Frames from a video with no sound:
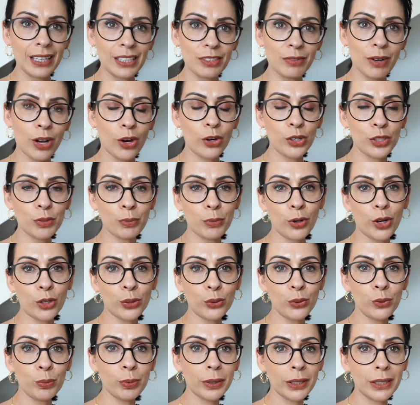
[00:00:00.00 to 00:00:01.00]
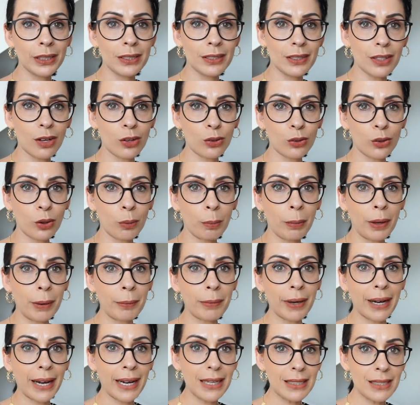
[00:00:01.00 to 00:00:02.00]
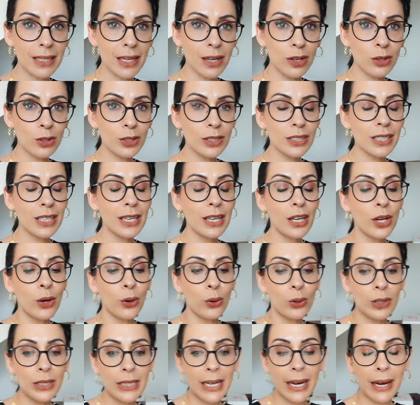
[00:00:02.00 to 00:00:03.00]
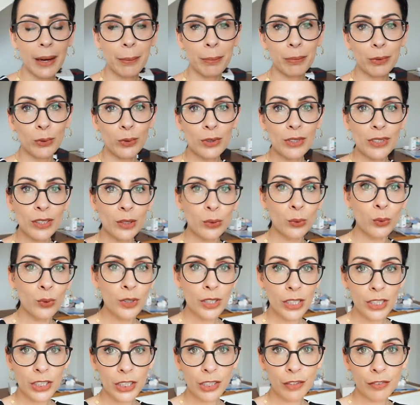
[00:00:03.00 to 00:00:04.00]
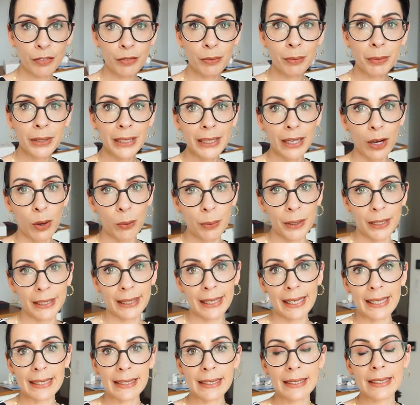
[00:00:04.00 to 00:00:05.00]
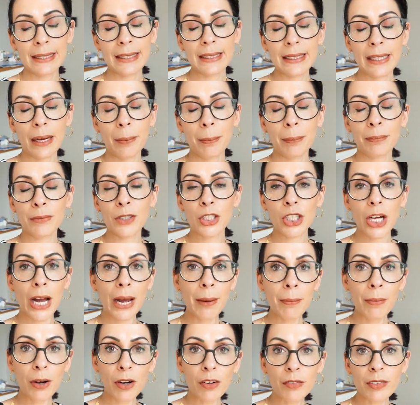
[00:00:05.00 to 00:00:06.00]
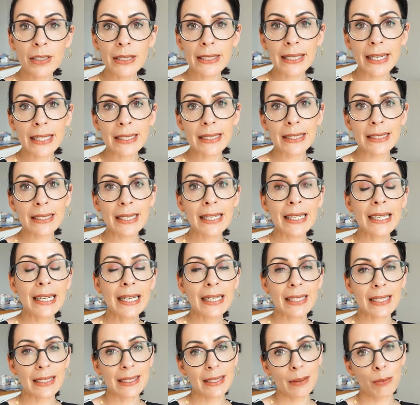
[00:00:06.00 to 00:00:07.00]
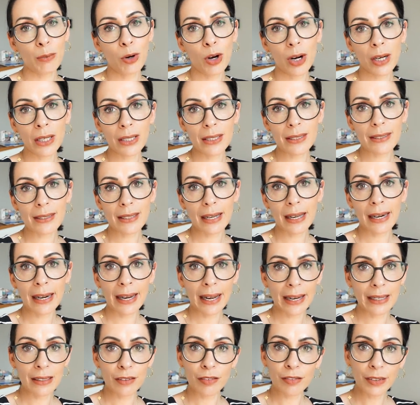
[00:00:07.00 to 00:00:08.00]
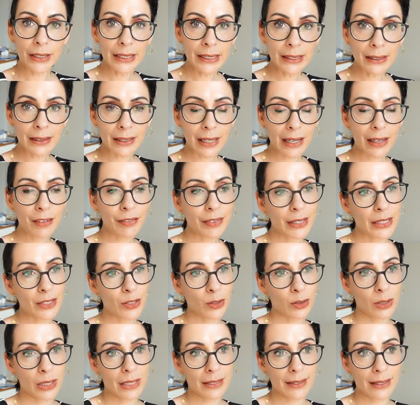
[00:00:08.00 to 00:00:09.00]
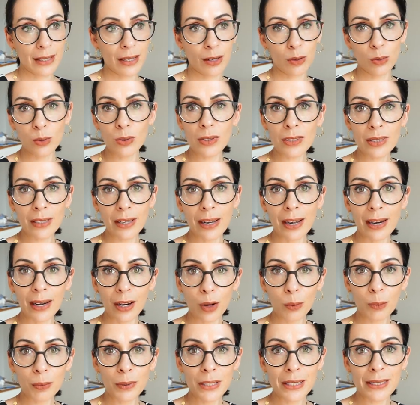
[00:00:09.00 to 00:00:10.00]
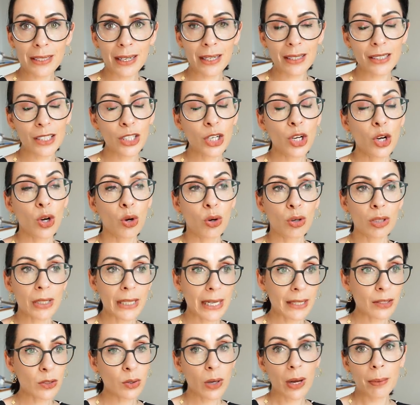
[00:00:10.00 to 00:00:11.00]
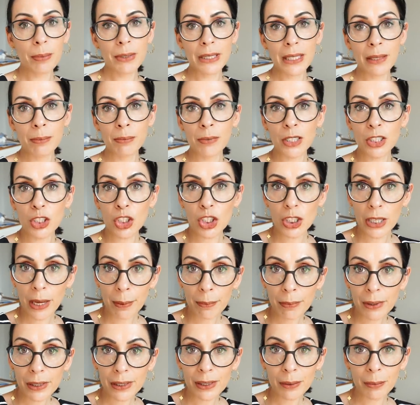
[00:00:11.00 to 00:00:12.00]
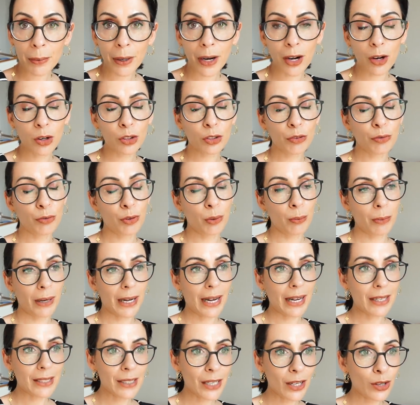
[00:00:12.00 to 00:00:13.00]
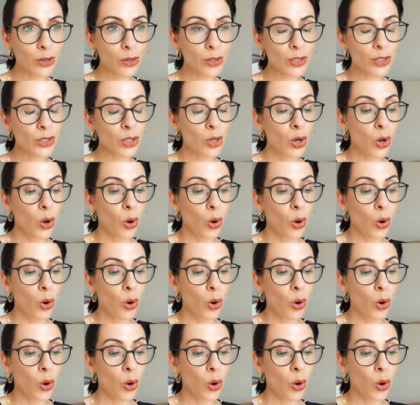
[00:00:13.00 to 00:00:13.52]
Ich war heute Morgen übrigens auch noch beim Rathaus und habe unsere Unterschriften beglaubigen lassen. Ich habe ein Schreiben aufgesetzt, dass der Moritz alleine fliegen darf, also dass er unsere Erlaubnis hat. Und dazu habe ich eben einen Stempel gebraucht vom Rathaus.